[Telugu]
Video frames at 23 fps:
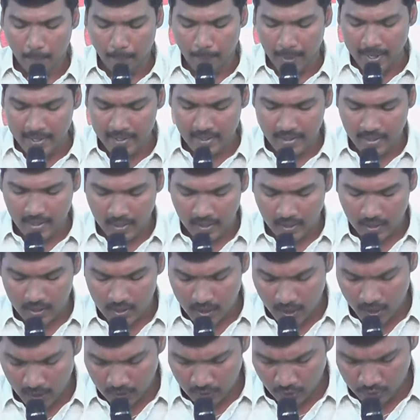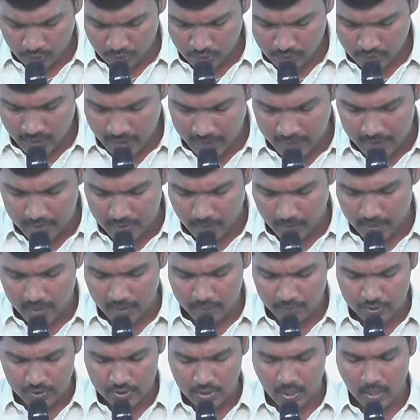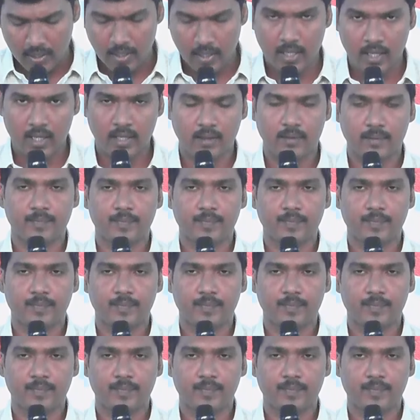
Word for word: పైకి ఎగురుతుంది అనేటువంటి విషయాన్ని